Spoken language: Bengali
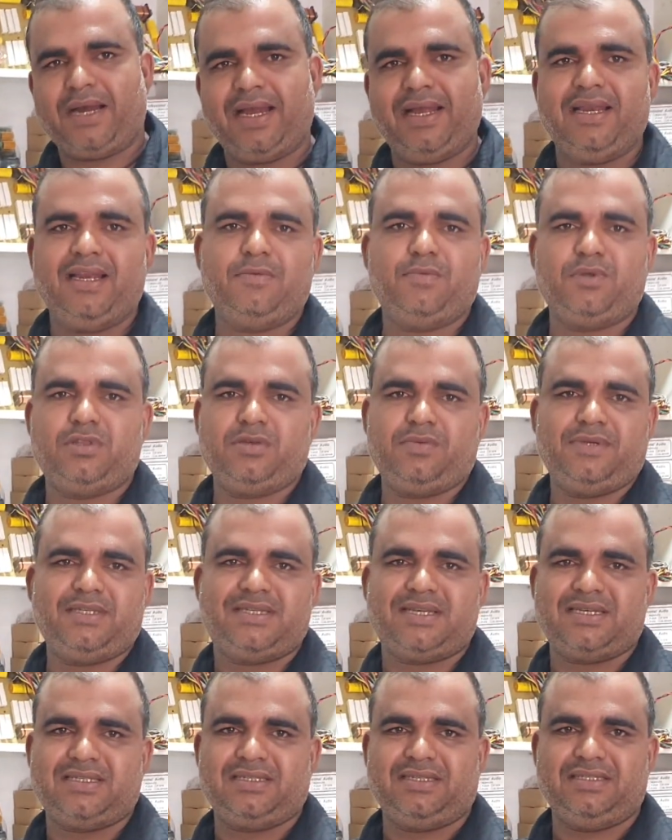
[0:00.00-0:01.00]
বাইরের প্রতি
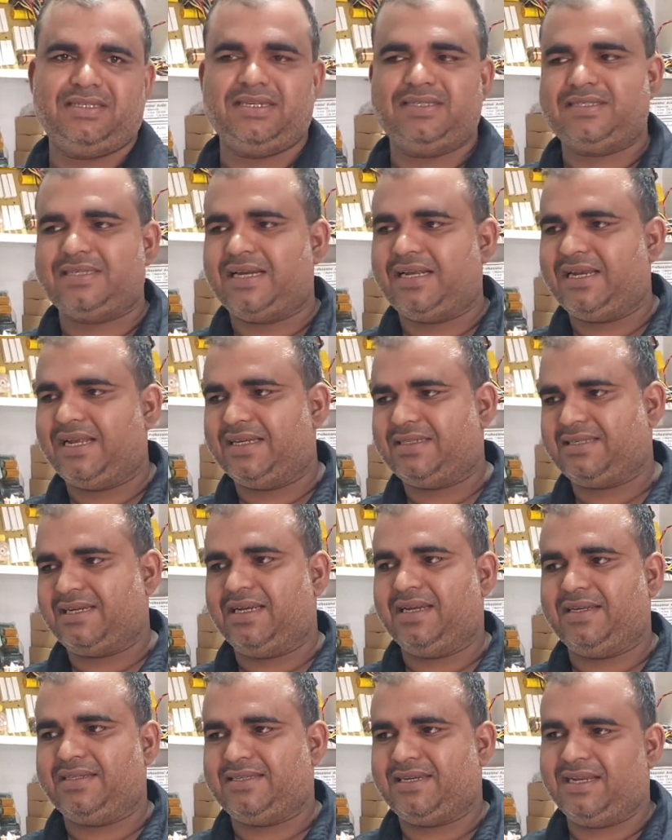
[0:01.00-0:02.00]
বিশ্বাসী যে চায়না
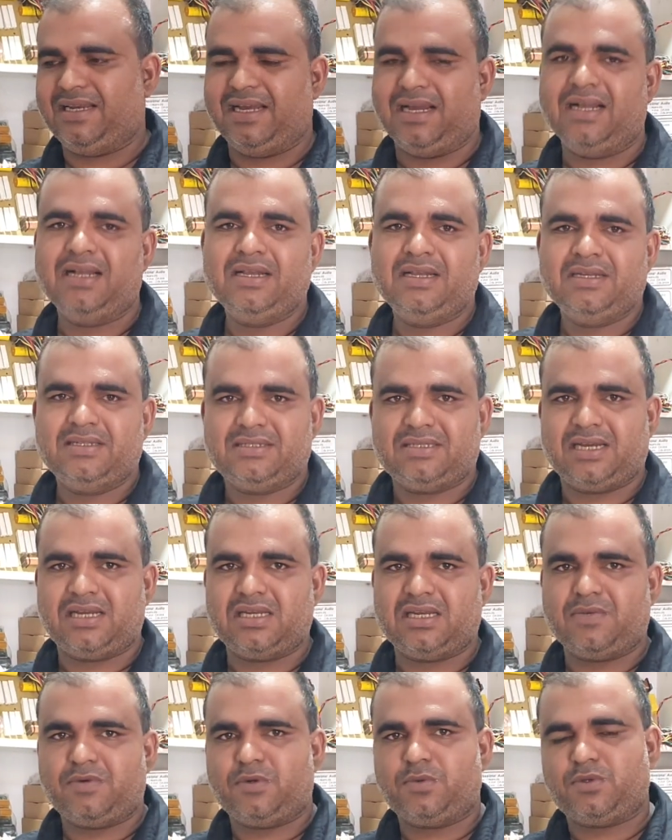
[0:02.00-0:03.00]
চায়না চায়না
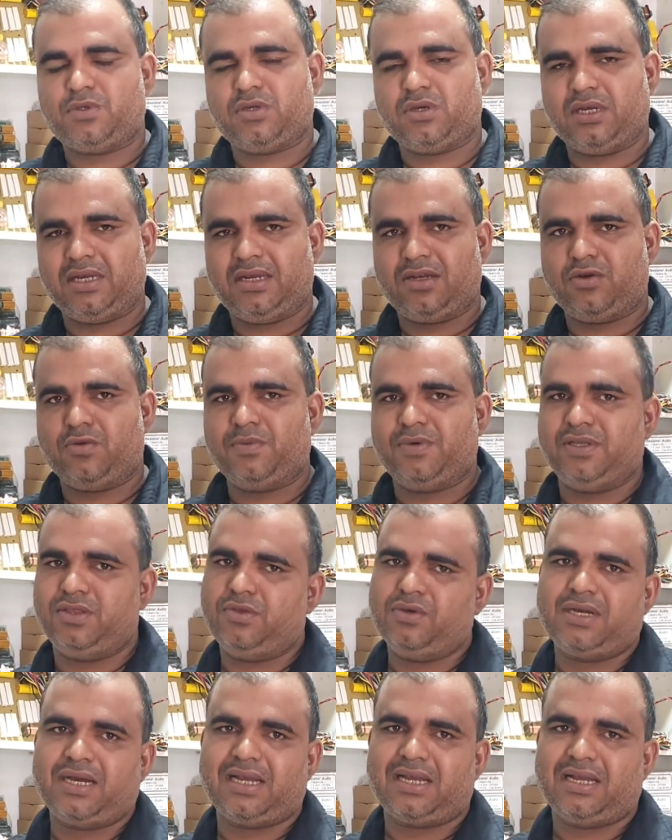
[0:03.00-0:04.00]
চায়নার মতো এরকম
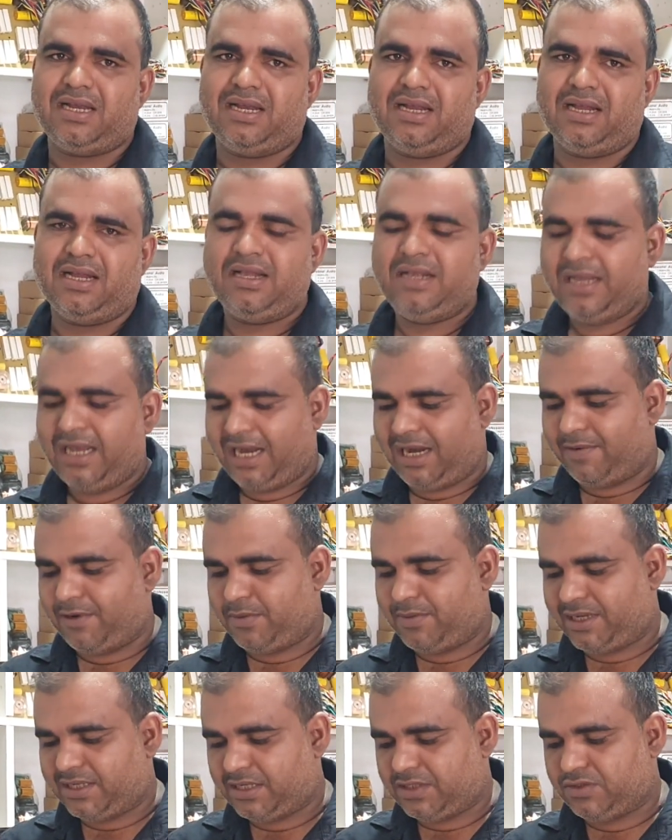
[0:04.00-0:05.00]
কিন্তু কারখানা আমার
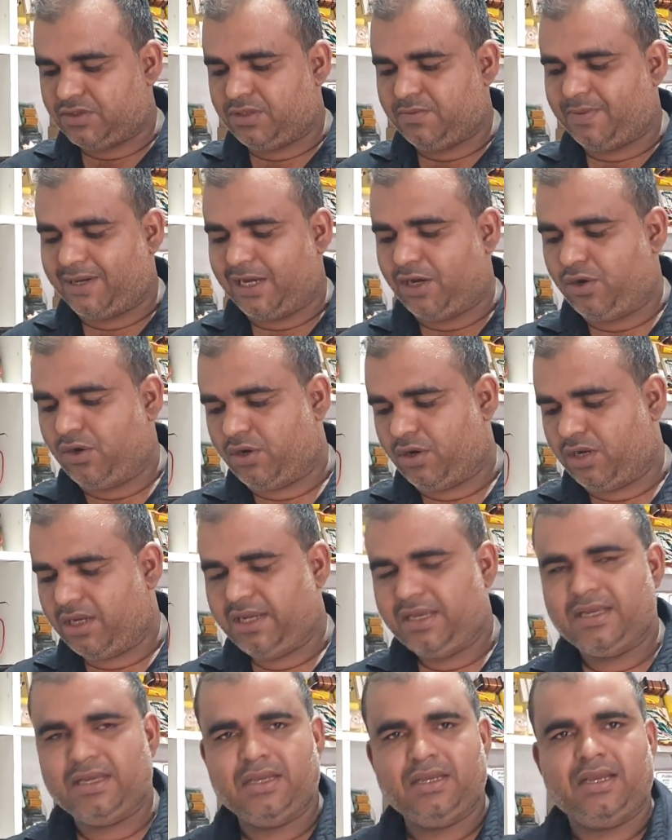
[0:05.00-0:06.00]
মালটা যদি ভালো হয়
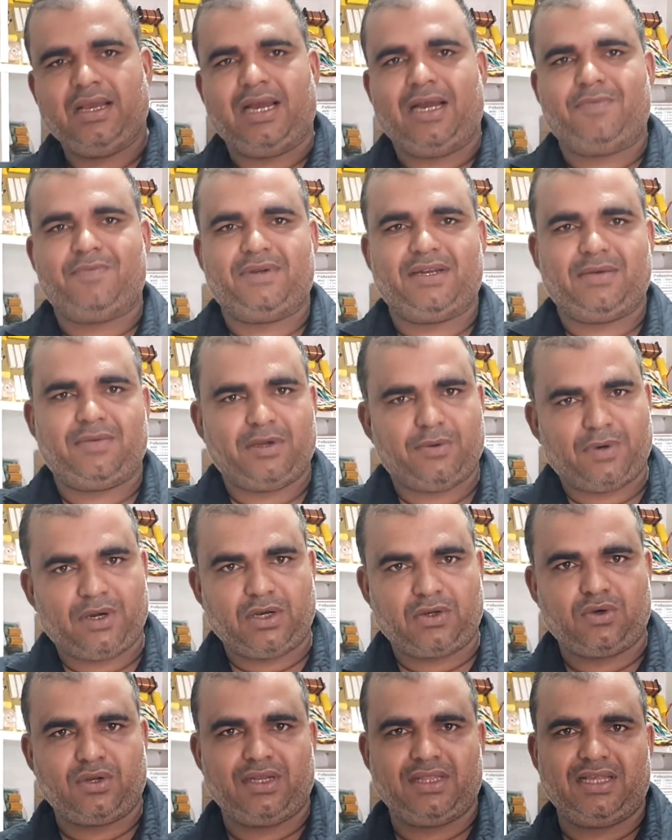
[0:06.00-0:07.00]
আপনারা
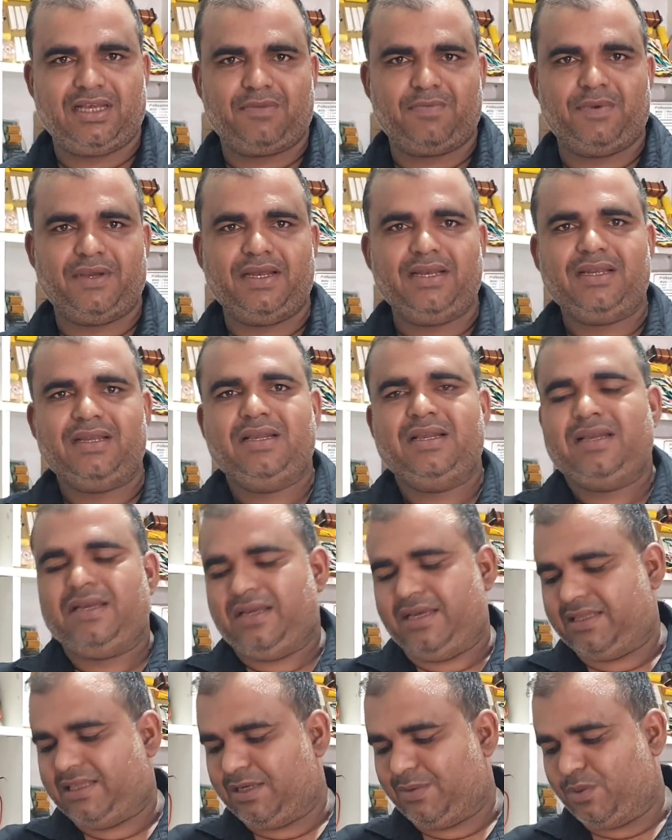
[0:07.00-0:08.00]
ব্যবহার করে দেখবেন
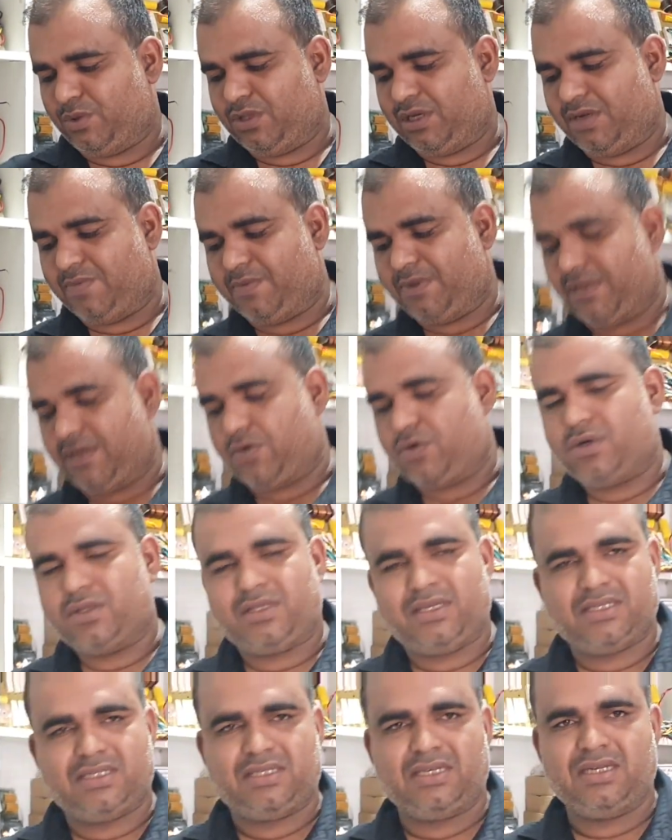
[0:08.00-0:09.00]
ইতিমধ্যে আপনারা
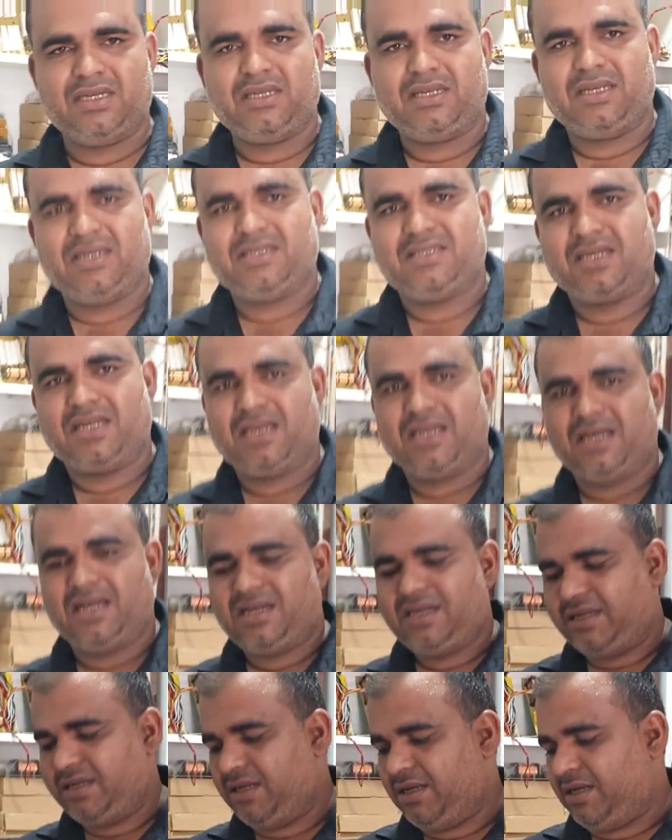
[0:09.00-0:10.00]
করতেছেন ইনশাল্লাহ
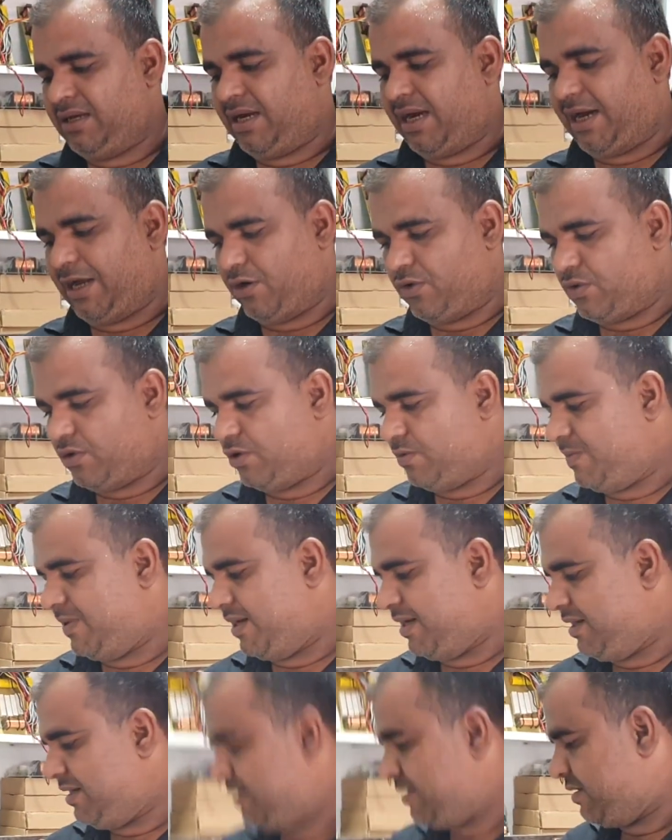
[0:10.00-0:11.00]
আরও
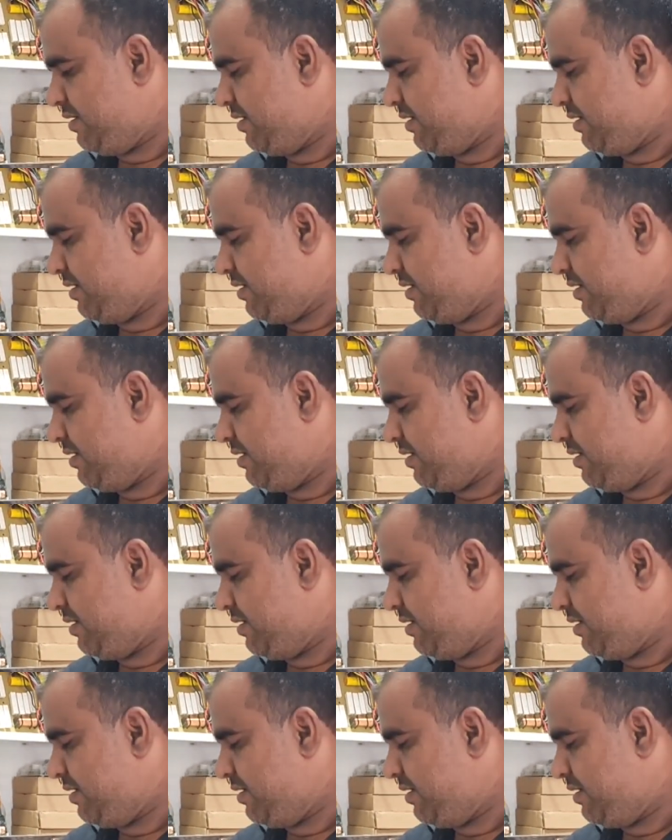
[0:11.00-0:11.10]
করবেন